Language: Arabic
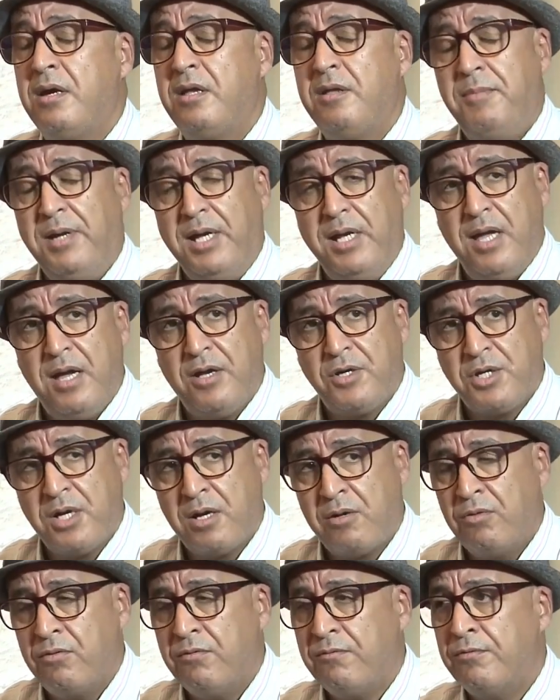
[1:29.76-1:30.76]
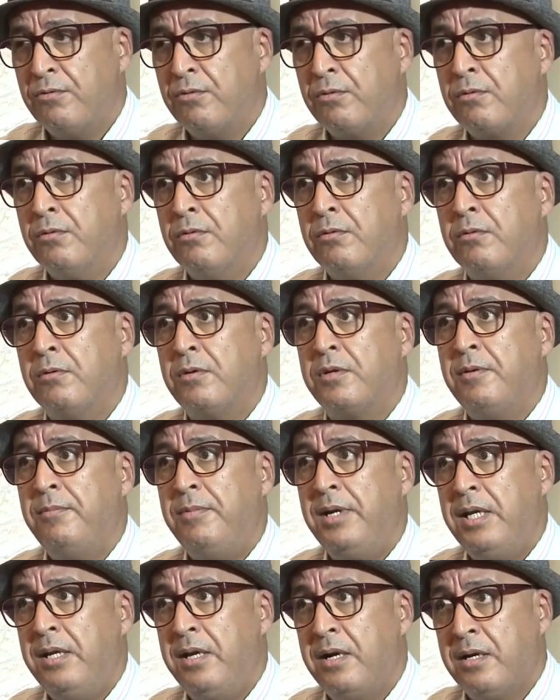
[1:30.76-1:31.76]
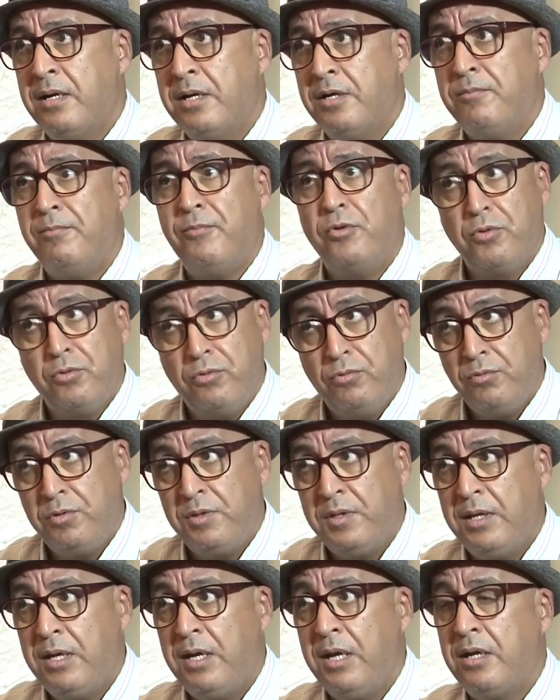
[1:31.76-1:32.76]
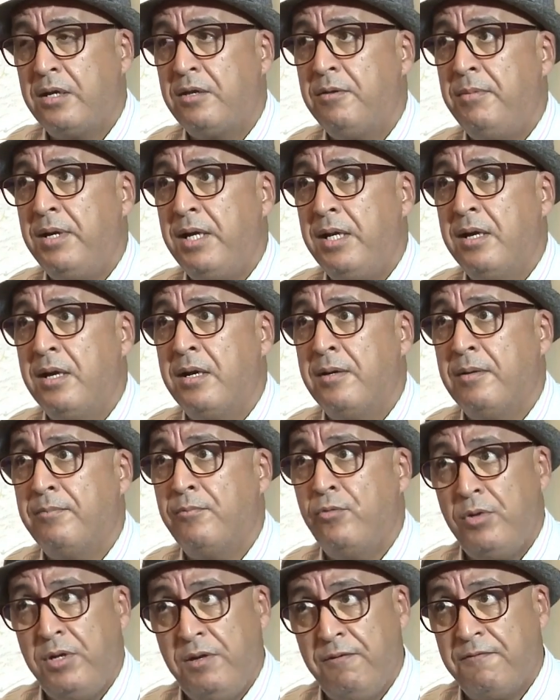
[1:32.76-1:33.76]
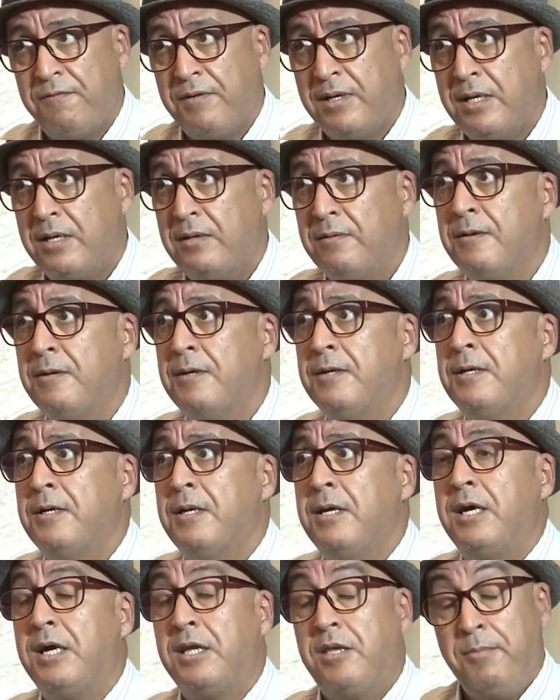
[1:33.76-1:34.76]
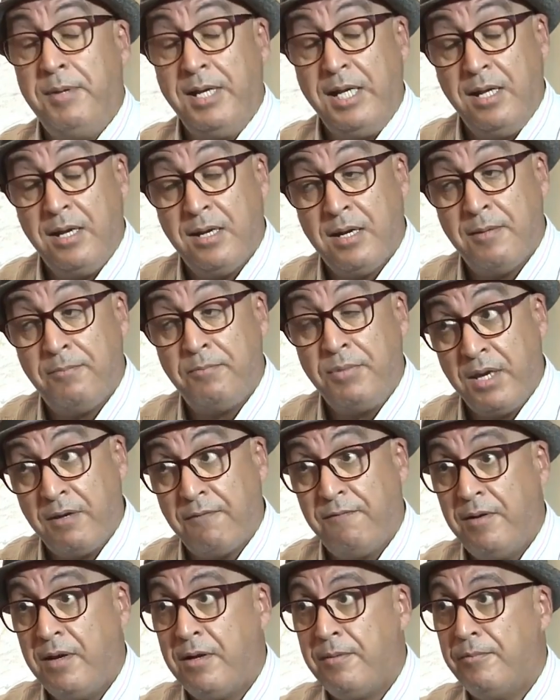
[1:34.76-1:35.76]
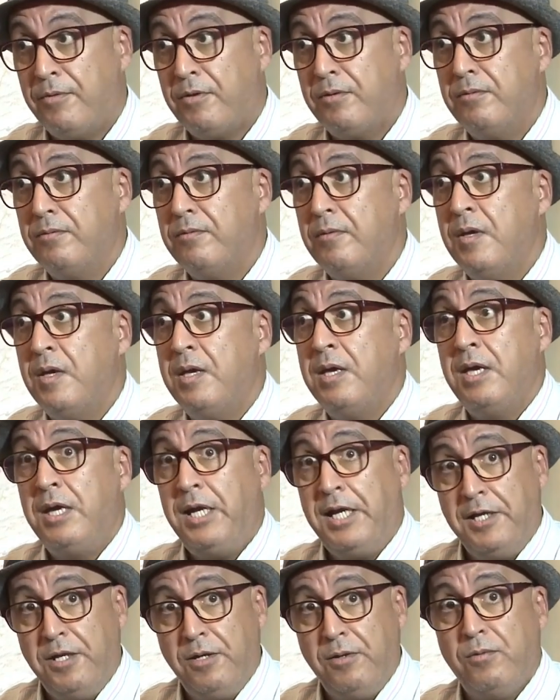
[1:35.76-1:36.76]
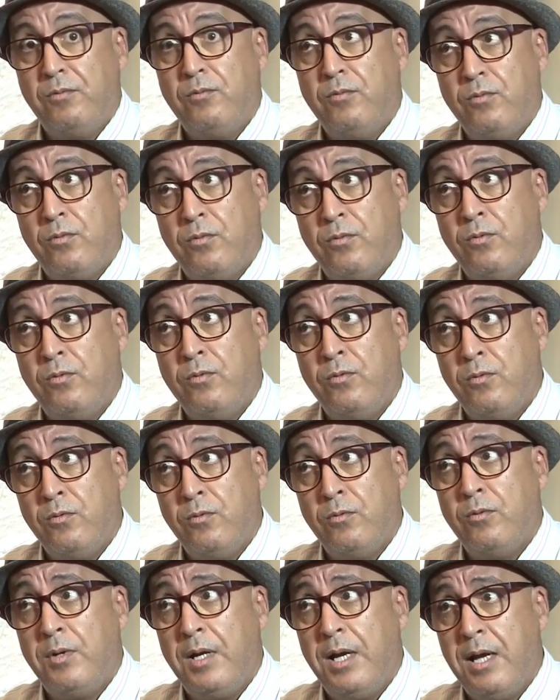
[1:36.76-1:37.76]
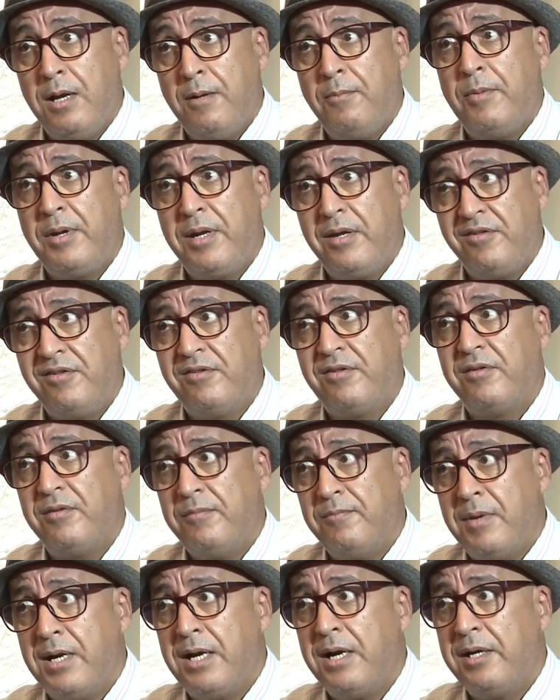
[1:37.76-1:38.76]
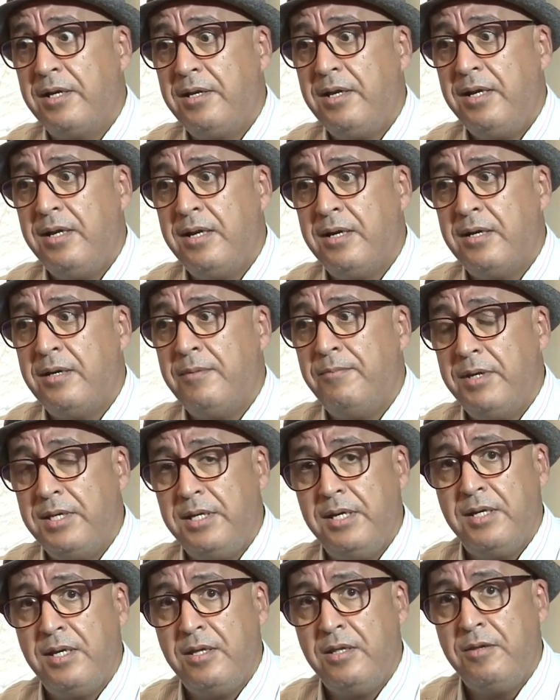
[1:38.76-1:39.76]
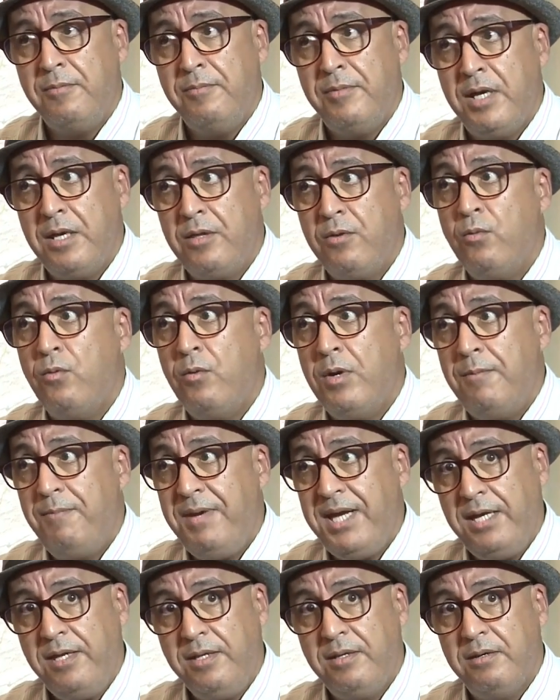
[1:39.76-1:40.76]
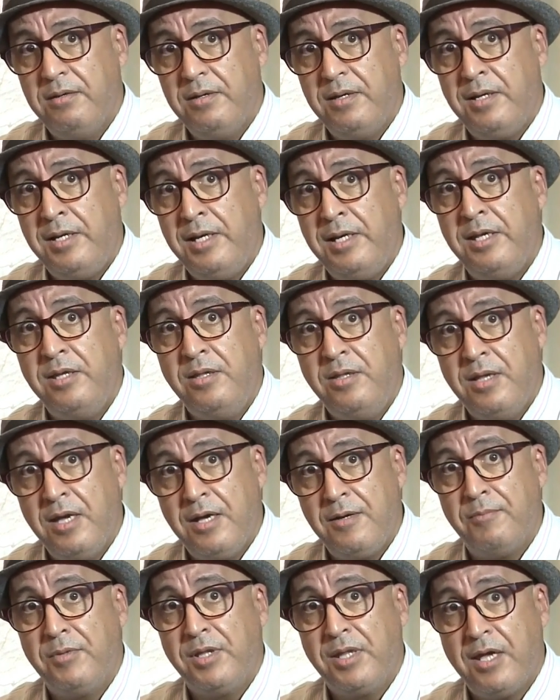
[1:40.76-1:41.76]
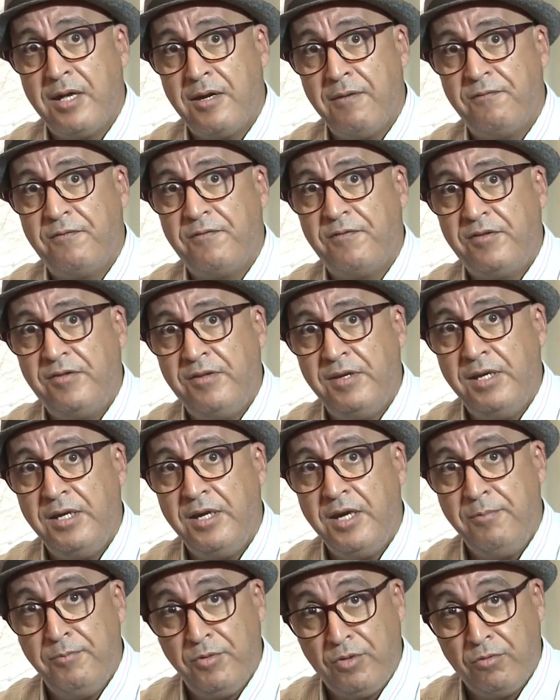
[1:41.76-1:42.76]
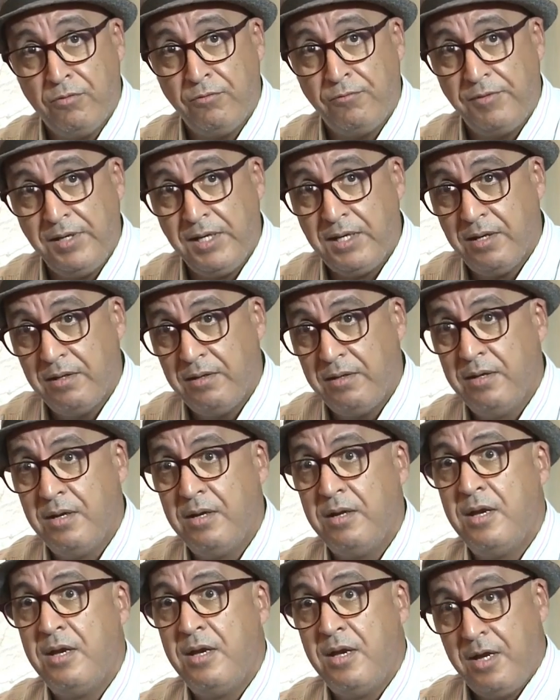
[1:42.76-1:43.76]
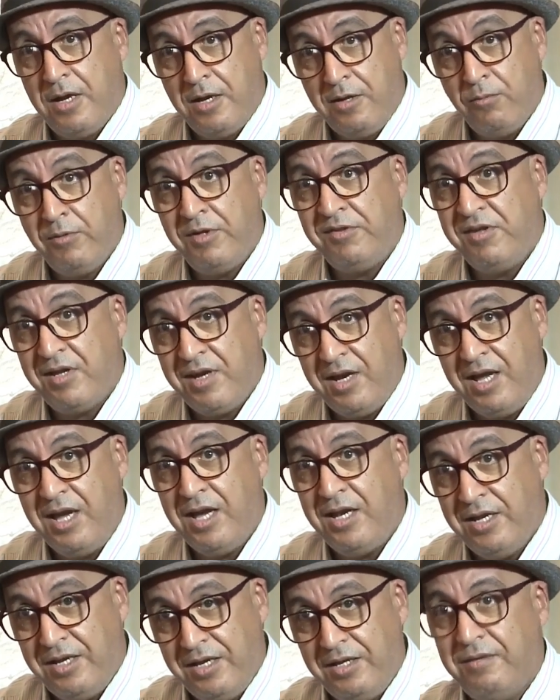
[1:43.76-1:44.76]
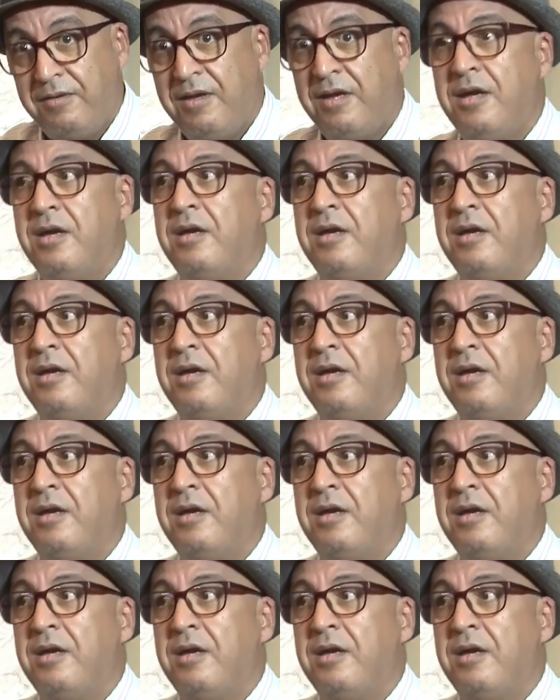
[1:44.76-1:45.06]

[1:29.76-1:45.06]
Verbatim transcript: كتب عليها شارل دو فوكو كتب عليها ايدمون دوتي كتب عليها بوليفا كتب عليها بيير فلامون يعني وابرز ما قريت على مدينه دمنات هو البحث اللي دار من طرف السي احمد توفيق الوزير الحالي